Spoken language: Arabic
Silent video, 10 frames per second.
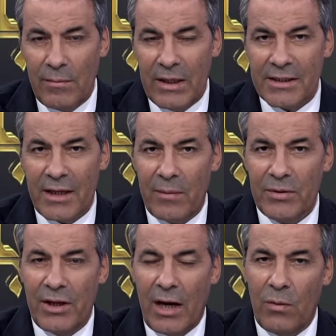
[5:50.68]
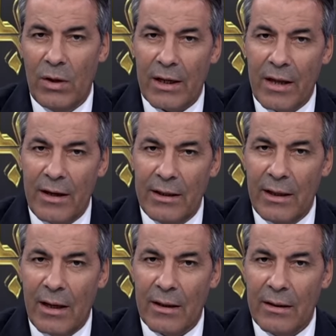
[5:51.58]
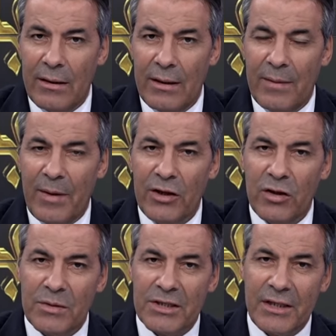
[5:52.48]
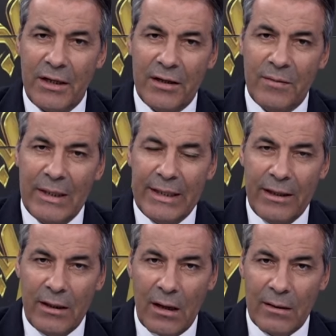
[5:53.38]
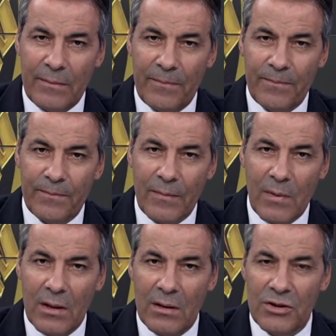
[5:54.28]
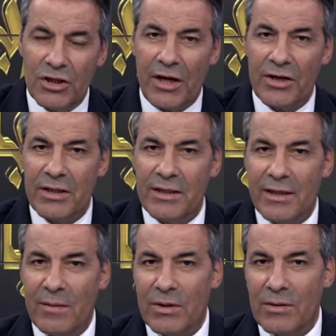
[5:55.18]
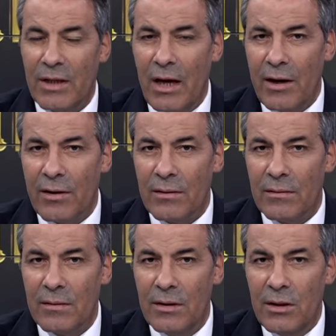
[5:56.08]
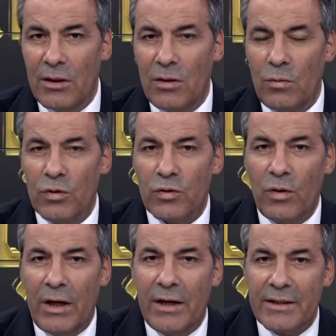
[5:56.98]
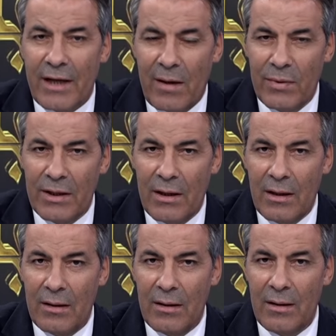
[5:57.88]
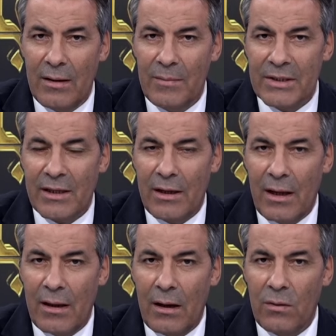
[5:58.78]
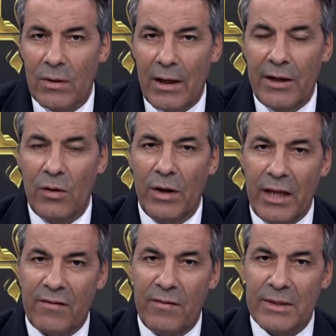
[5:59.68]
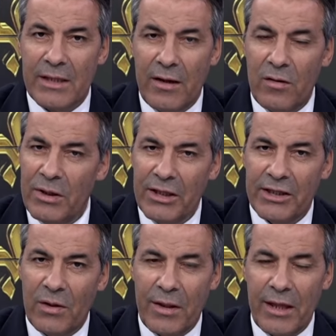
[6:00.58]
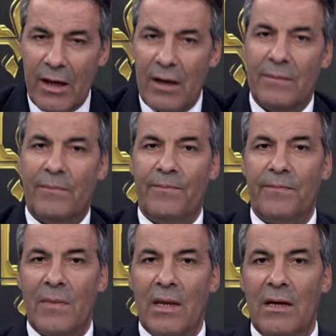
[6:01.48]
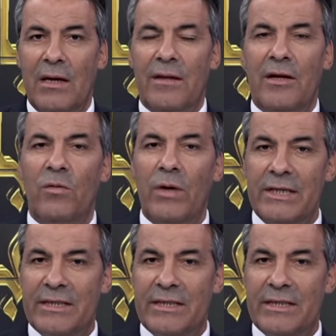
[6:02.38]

بأصحاب الدعاوى القضائية اللي ما عندهمش سند ملكية تجي تخرج إنسان من الدار وتقول أنا صاحب المسكن هذا ولا أنا وريث في المسكن هذا وما عندك حتى وثيقة إذا هو